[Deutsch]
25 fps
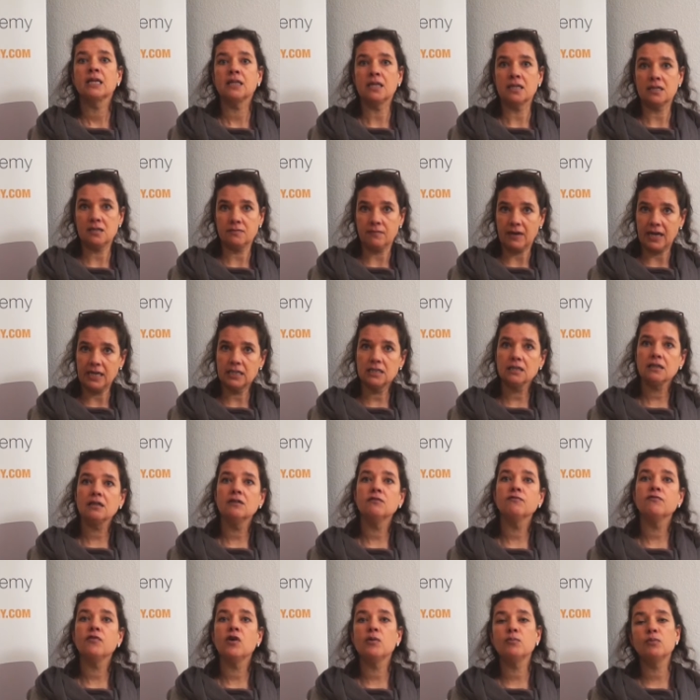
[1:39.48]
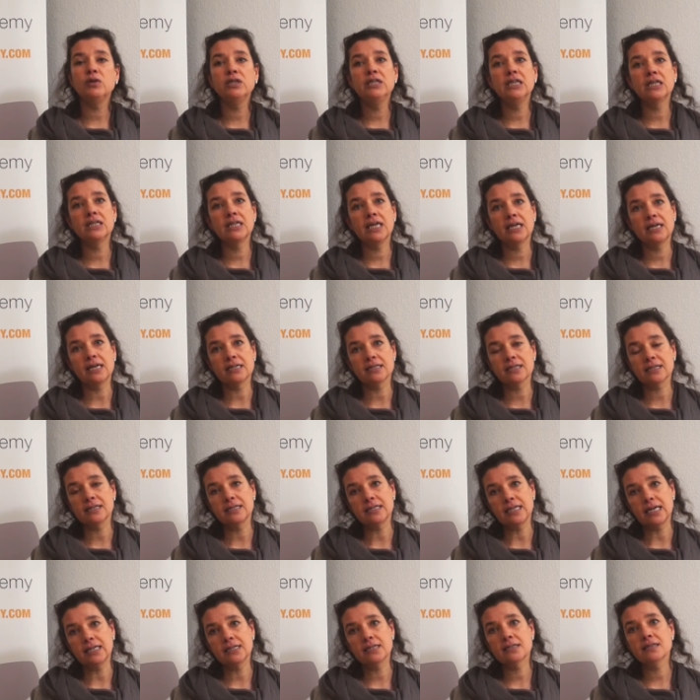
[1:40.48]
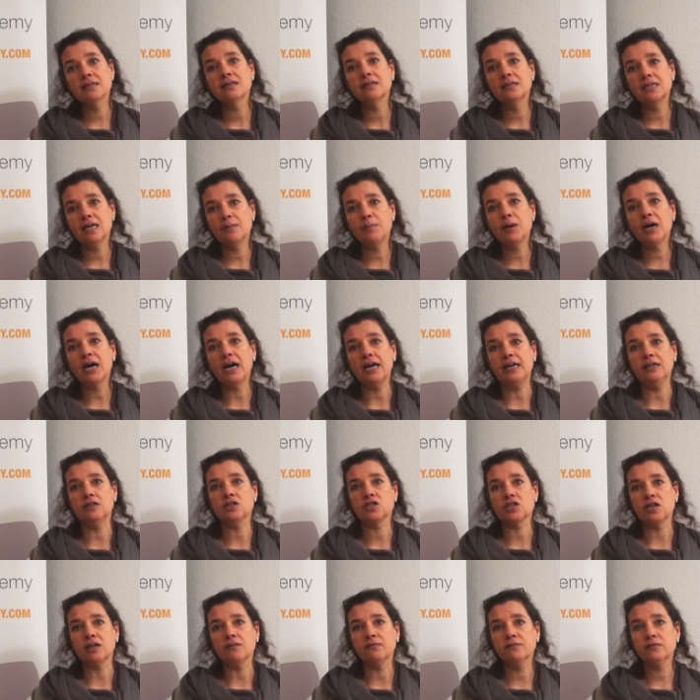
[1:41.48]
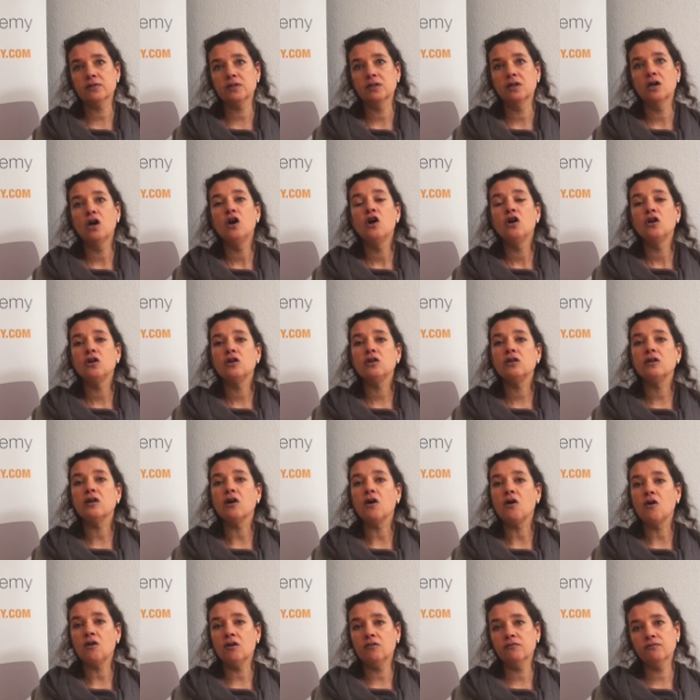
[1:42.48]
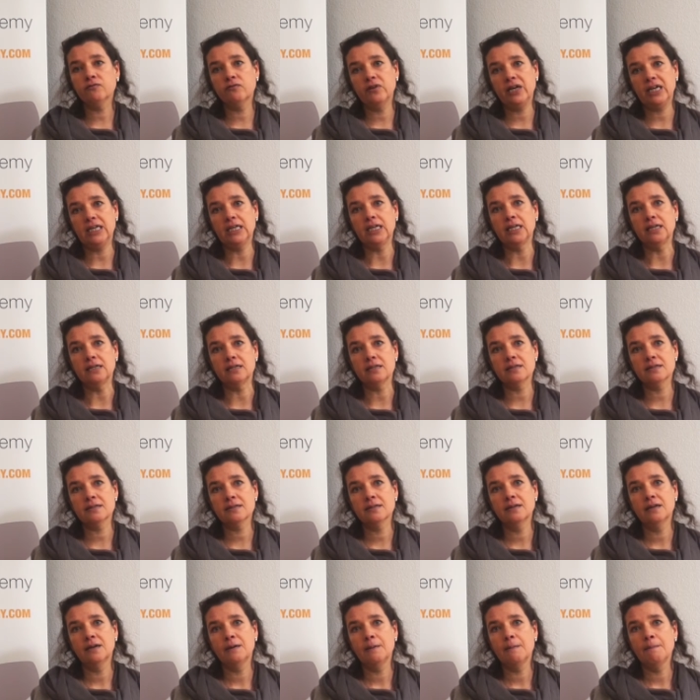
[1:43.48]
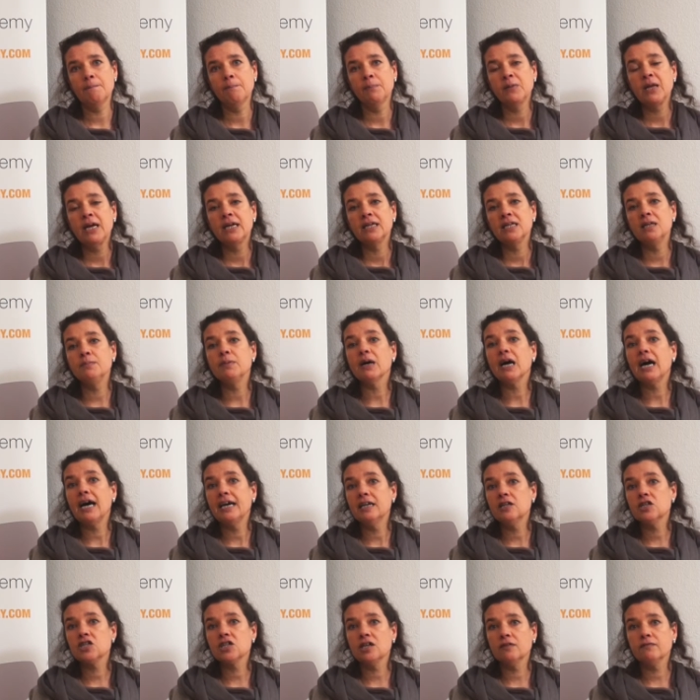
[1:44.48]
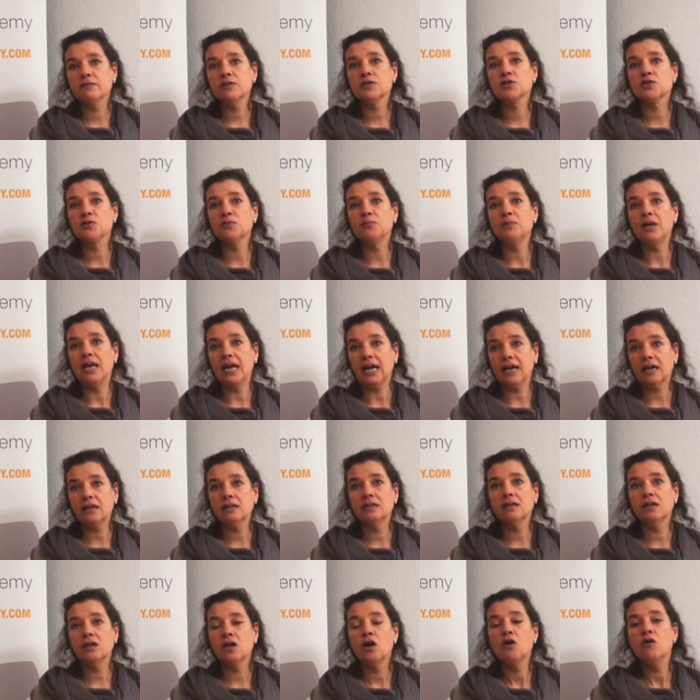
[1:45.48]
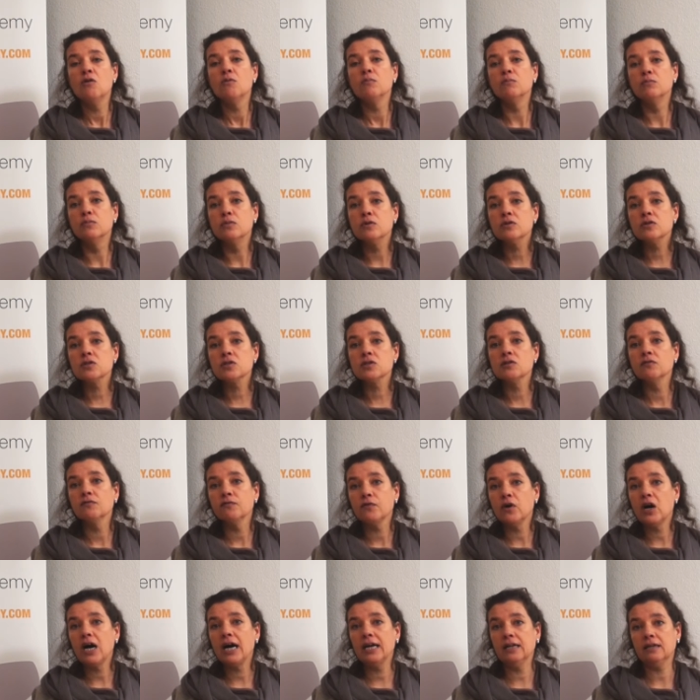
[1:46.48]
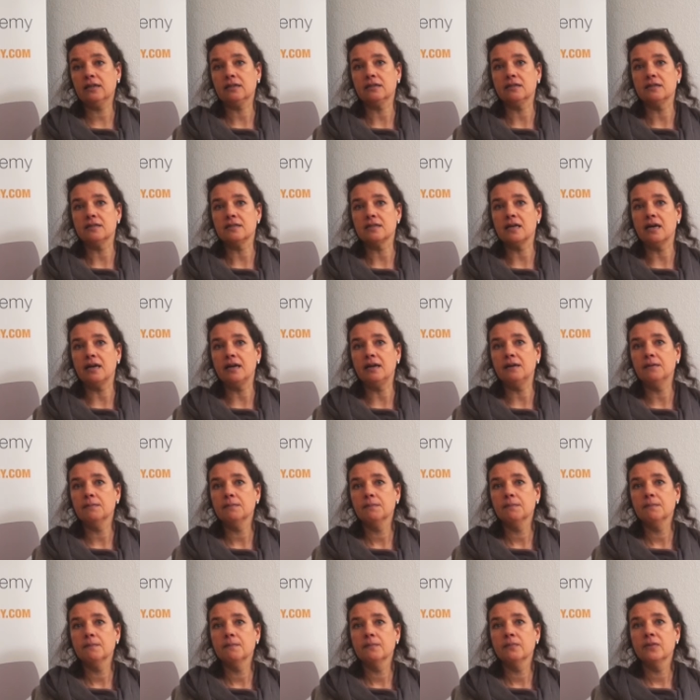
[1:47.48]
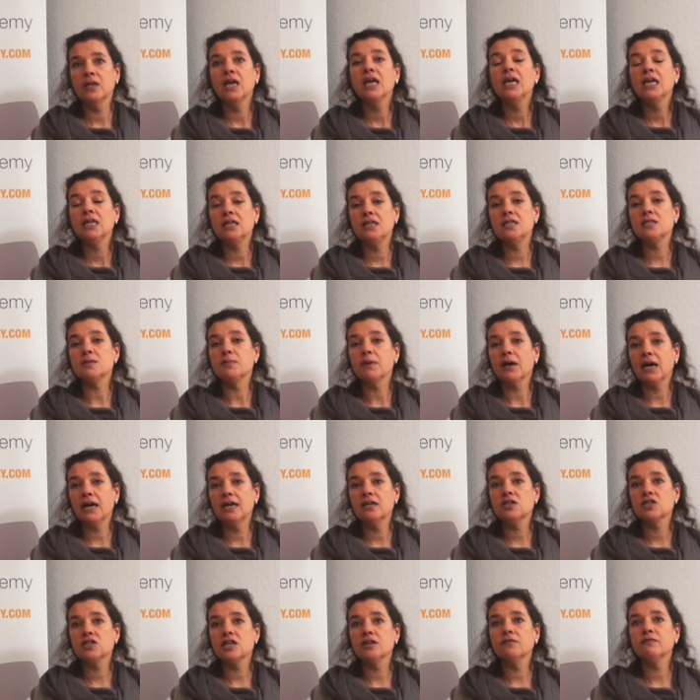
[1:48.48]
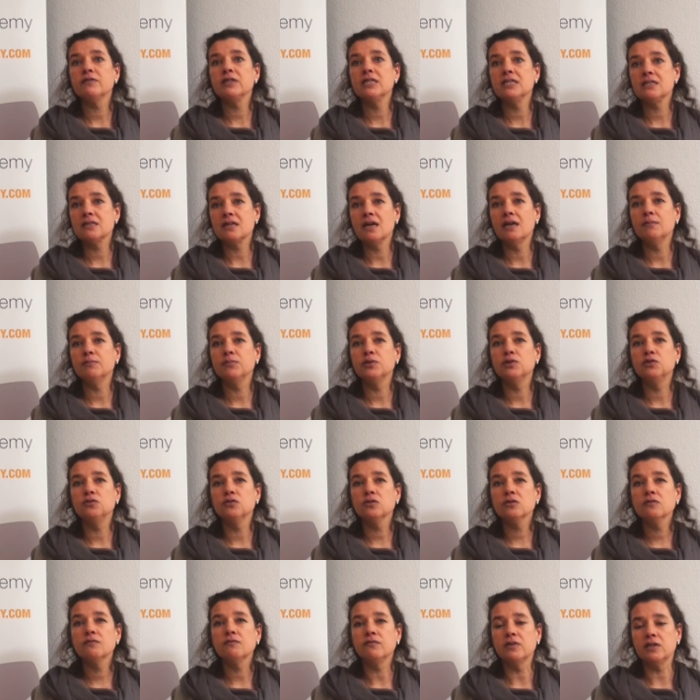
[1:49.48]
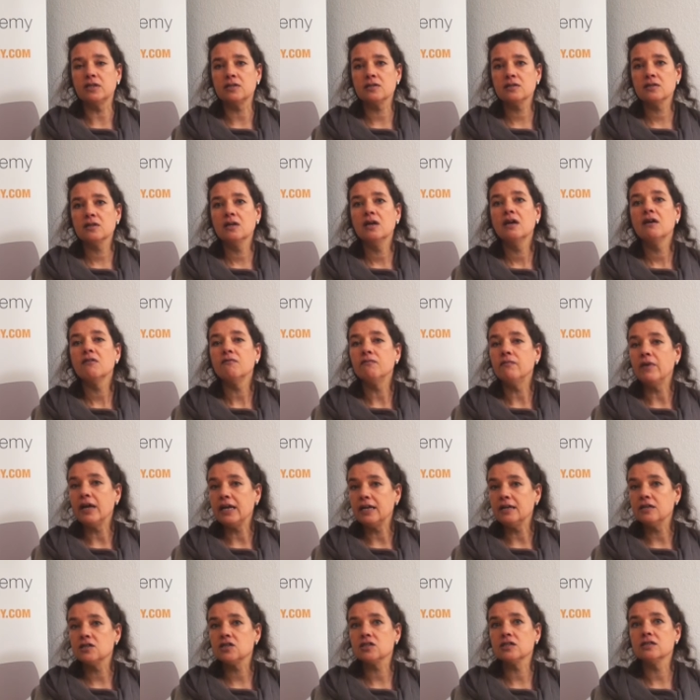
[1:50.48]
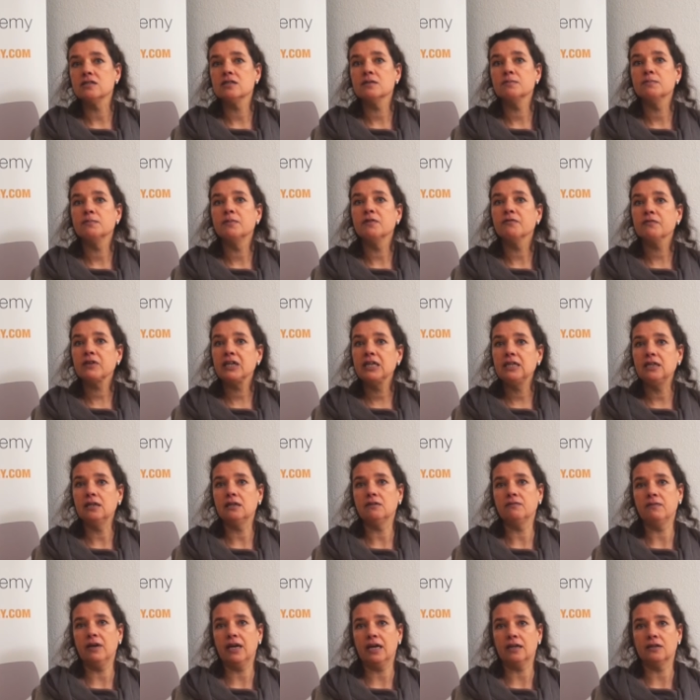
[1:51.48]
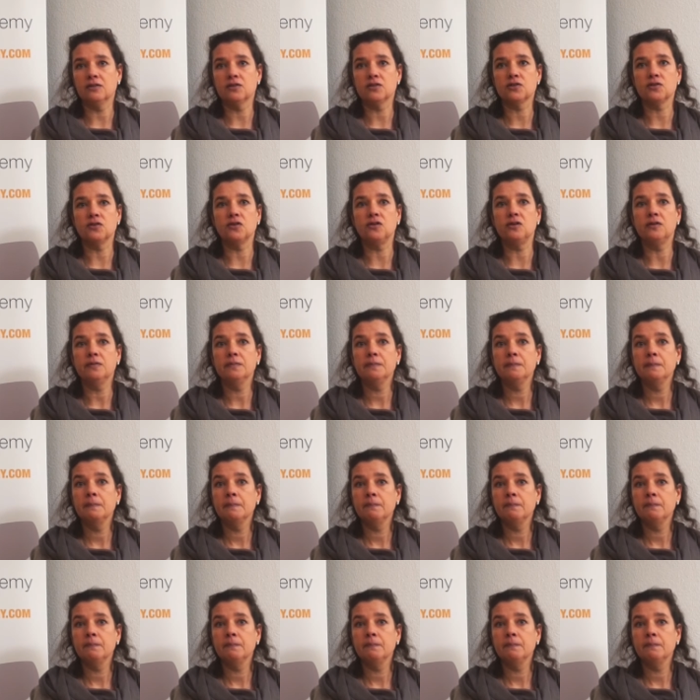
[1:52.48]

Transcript: Des Weiteren formulierte er das Gesetz der Bereitschaft (Law of Readiness). Die Bereitschaft zum Lernen muss vorhanden sein. Diese Bereitschaft ist ein Bedürfnis, welches befriedigt werden soll.